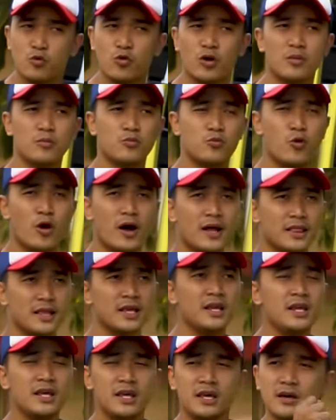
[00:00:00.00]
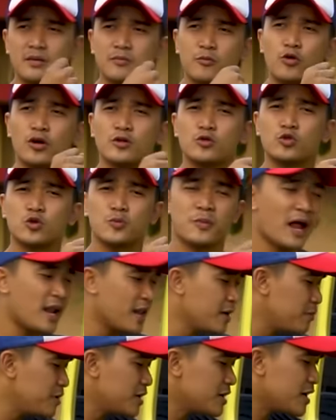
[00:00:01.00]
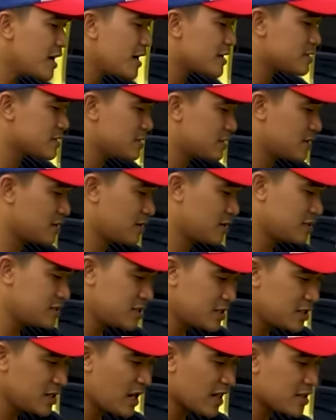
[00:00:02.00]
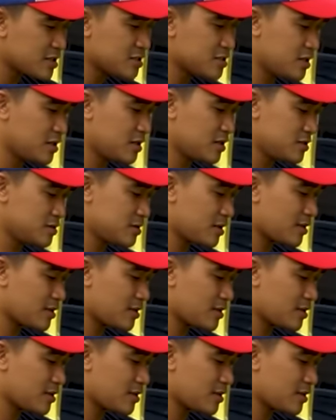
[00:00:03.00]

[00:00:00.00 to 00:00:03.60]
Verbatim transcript: buka buat ini, buka tutup kaleng bir guys. Di sini di atas nih.